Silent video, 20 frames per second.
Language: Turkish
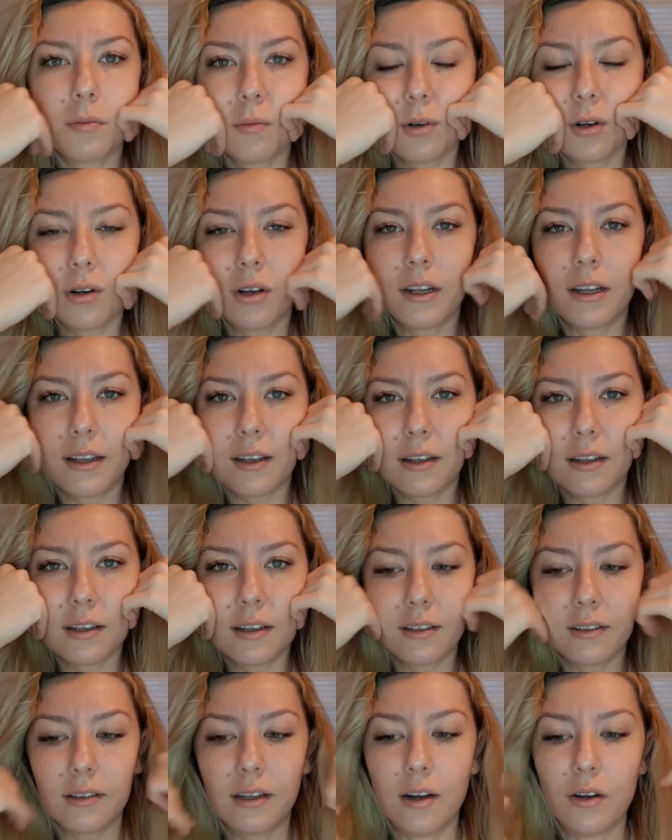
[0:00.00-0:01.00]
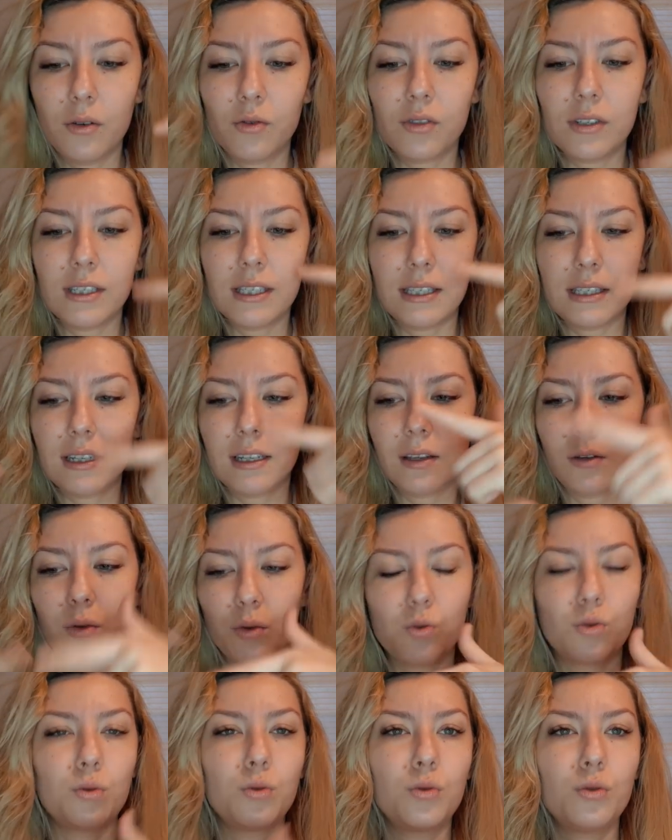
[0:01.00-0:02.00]
Böyle e, daha öncesindeki
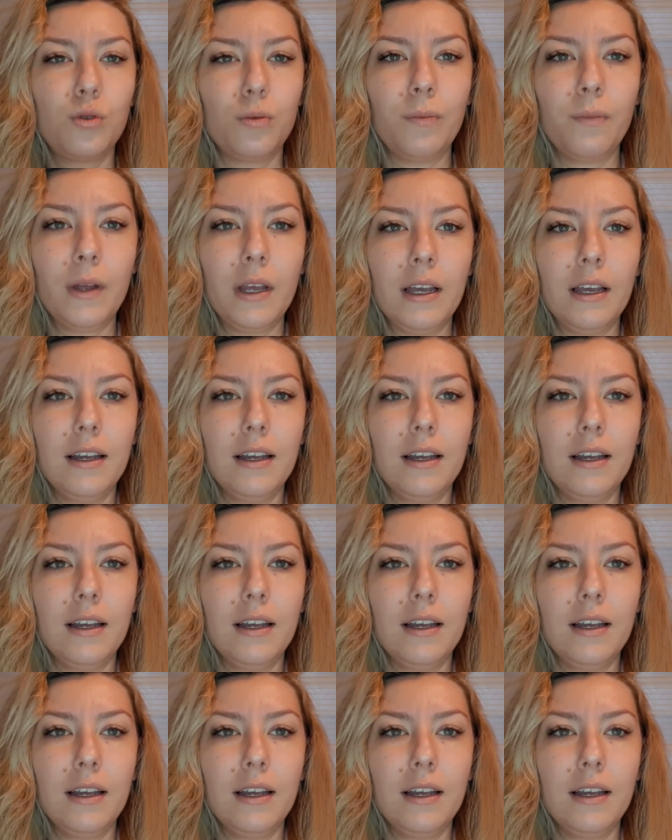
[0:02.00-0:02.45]
sürdüğüm